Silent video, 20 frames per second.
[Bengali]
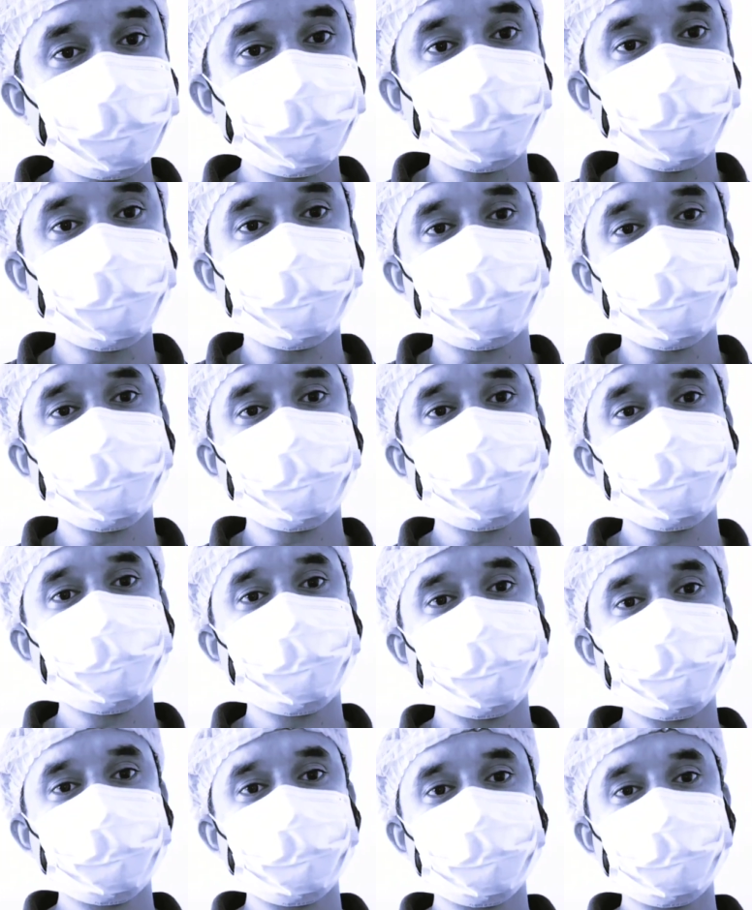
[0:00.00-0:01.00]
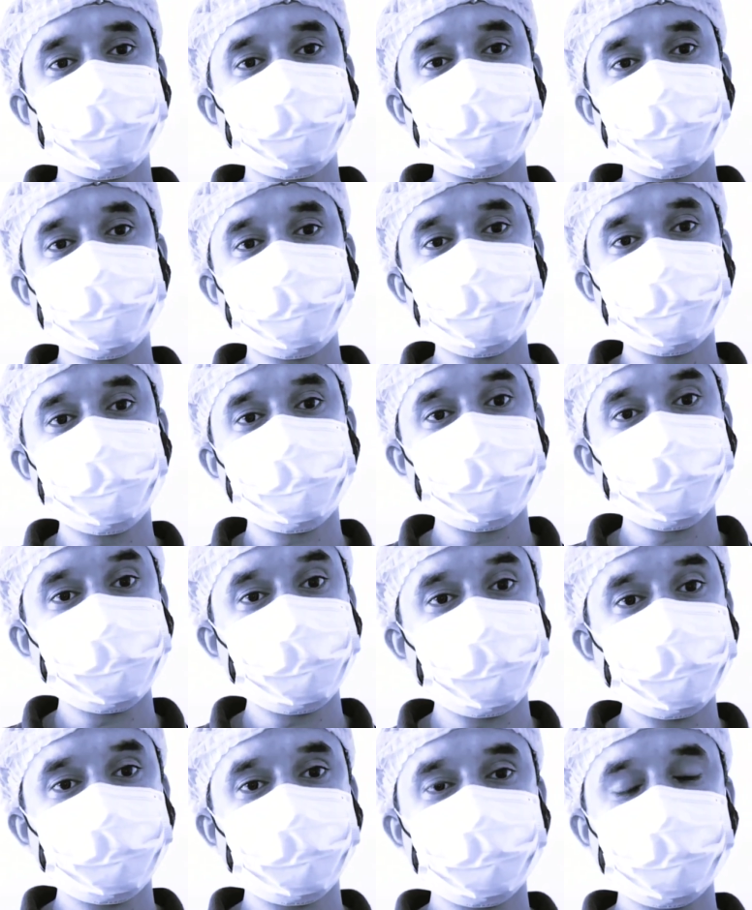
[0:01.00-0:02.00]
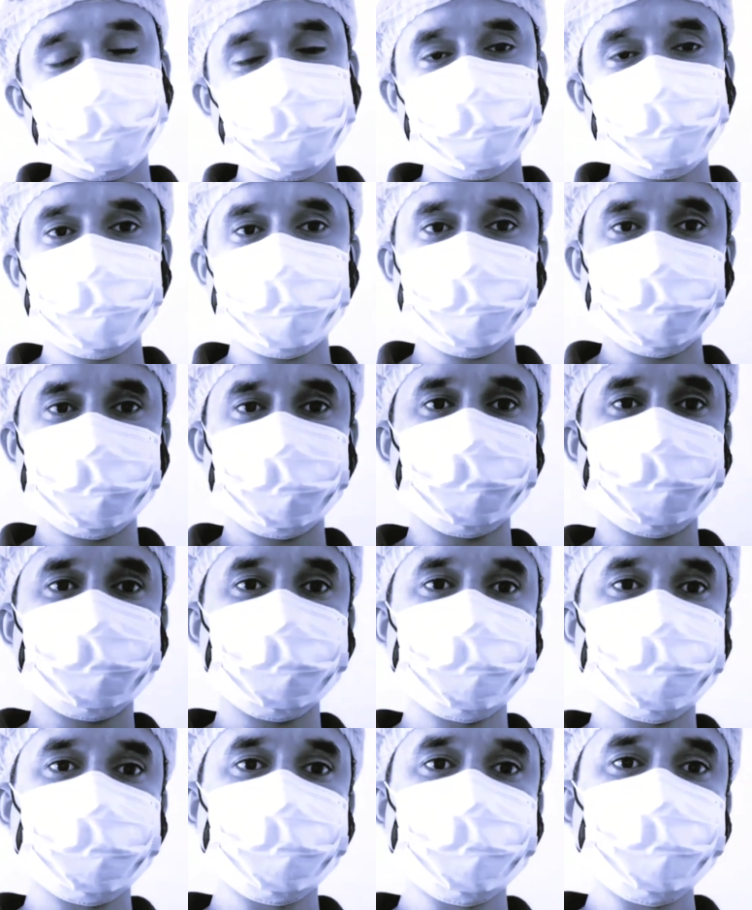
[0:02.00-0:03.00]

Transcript: নমস্কার সবাইকে আজকের টিপসটা হলো যে